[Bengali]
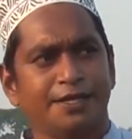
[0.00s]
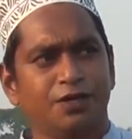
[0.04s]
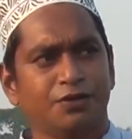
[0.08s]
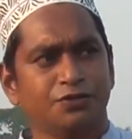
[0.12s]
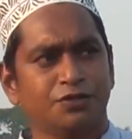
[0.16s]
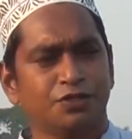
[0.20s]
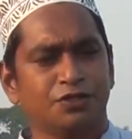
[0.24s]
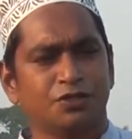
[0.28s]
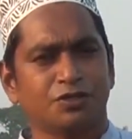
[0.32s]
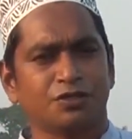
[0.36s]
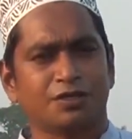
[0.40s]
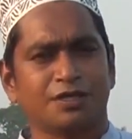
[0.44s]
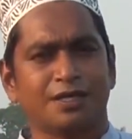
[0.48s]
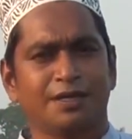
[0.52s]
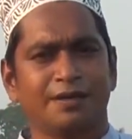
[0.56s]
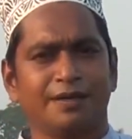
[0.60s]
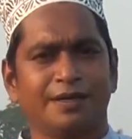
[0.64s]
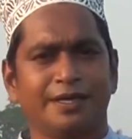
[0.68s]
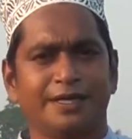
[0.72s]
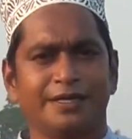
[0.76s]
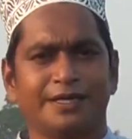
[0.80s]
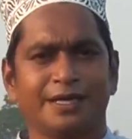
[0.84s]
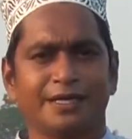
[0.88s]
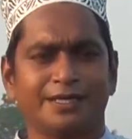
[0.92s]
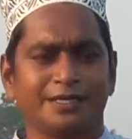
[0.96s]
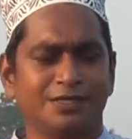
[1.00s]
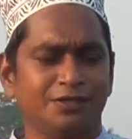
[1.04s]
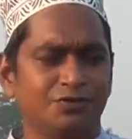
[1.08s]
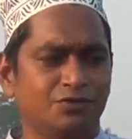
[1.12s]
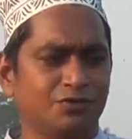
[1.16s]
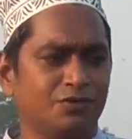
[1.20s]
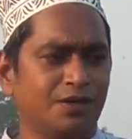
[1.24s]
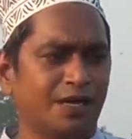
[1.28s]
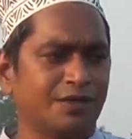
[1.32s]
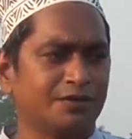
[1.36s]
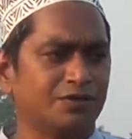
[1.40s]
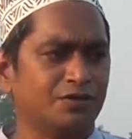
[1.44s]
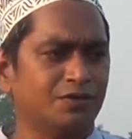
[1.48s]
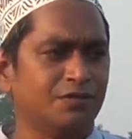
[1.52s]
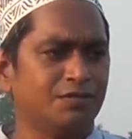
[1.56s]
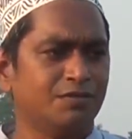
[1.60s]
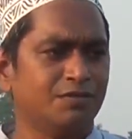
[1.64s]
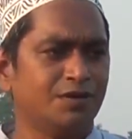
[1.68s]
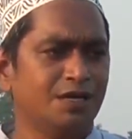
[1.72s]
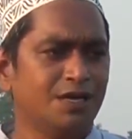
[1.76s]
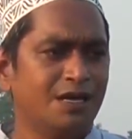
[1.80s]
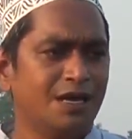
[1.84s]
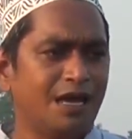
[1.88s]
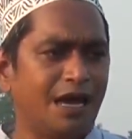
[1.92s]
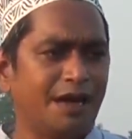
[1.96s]
অন্ততকে এটা কিন্তু একদম
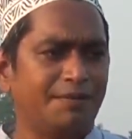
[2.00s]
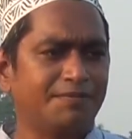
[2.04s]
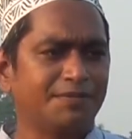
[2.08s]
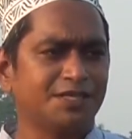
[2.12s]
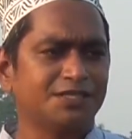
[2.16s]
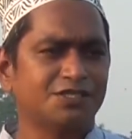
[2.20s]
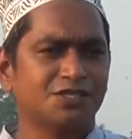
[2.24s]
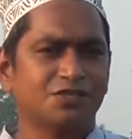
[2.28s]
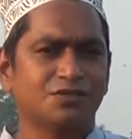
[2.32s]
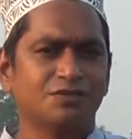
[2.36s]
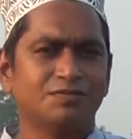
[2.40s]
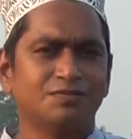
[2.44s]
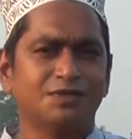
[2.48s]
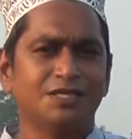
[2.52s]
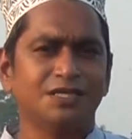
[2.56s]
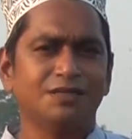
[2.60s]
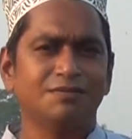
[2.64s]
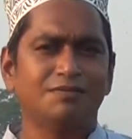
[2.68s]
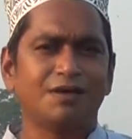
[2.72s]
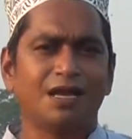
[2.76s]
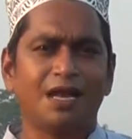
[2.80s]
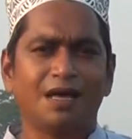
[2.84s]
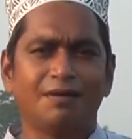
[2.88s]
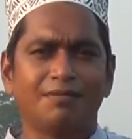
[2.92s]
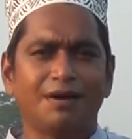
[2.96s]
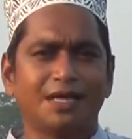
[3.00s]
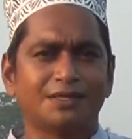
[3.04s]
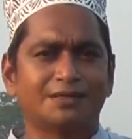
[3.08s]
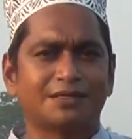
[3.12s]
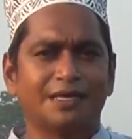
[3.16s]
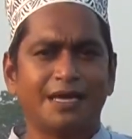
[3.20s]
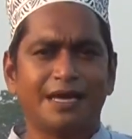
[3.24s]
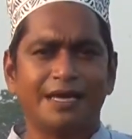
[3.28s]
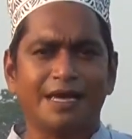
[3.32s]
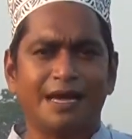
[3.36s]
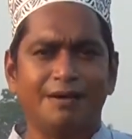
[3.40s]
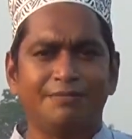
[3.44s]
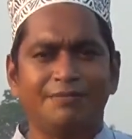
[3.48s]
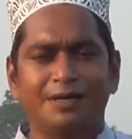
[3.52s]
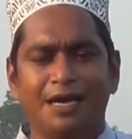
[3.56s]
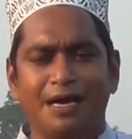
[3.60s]
আমরা যেরকম তিন বেলা ভাত খাই